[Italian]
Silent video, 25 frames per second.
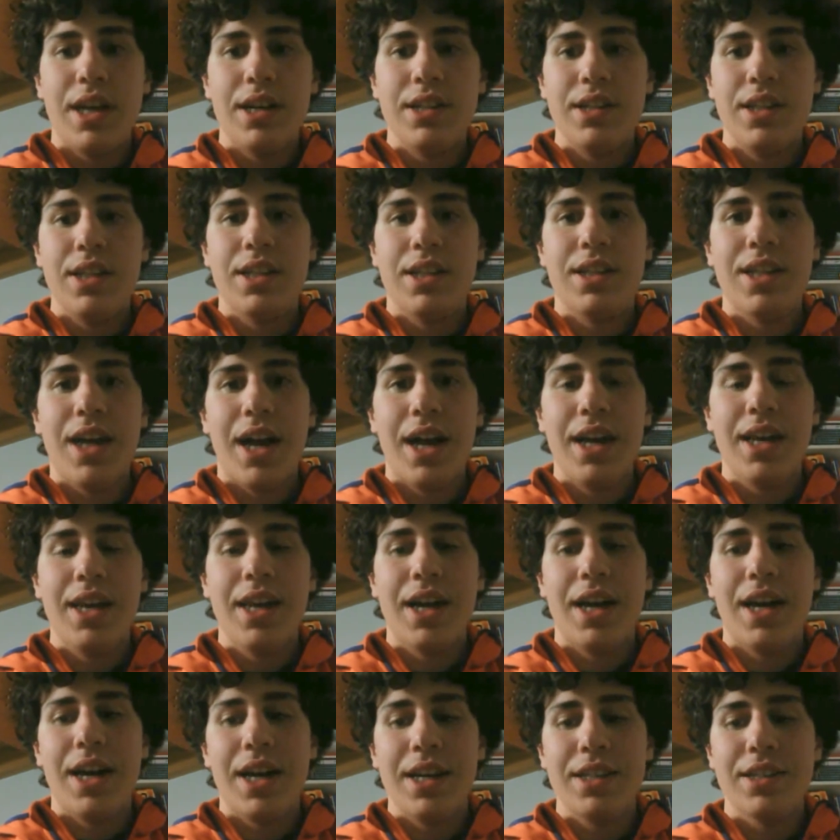di
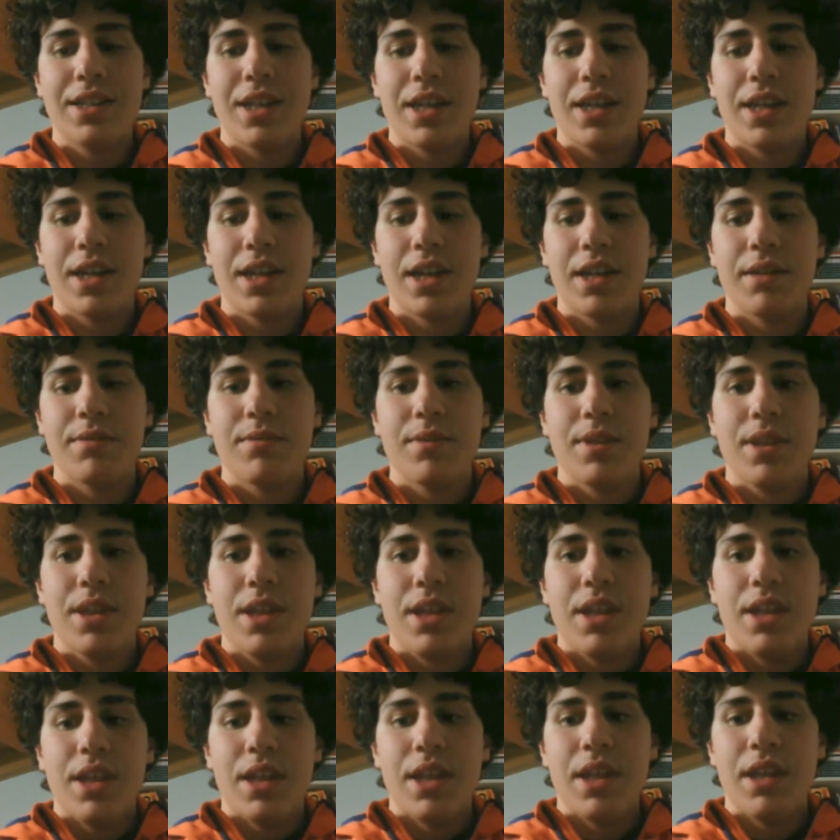Taiga Isaac
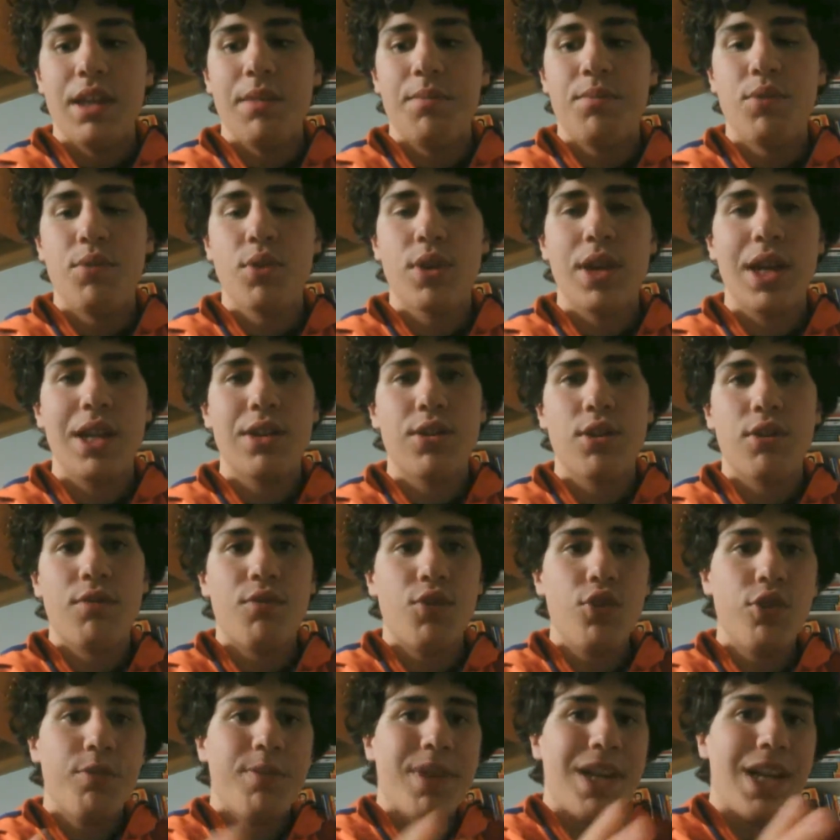più che altro non
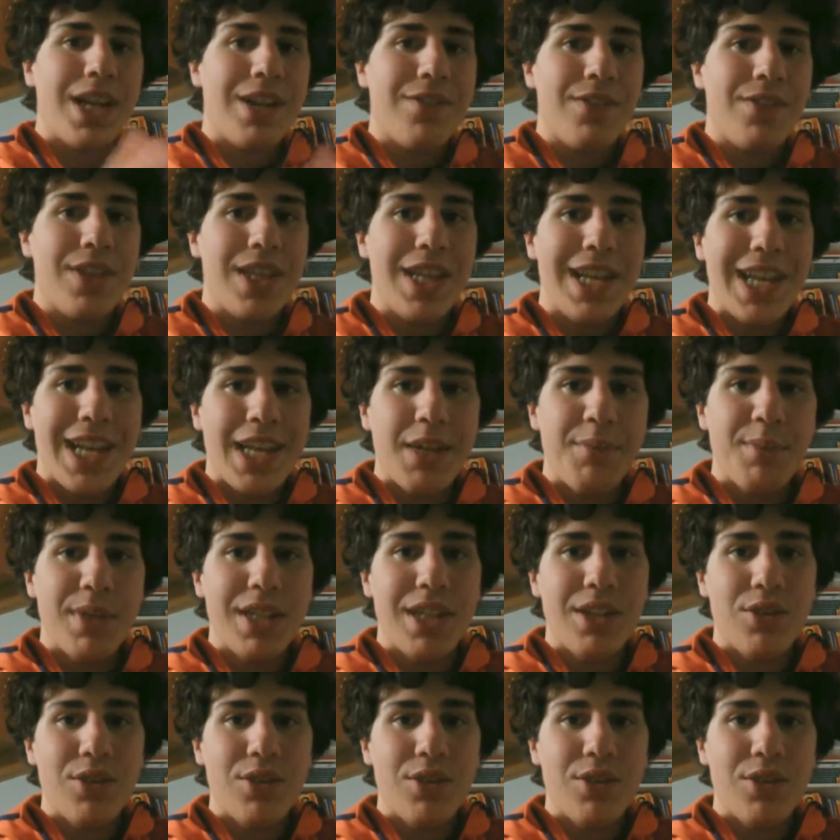voglio parlarvi dell'anime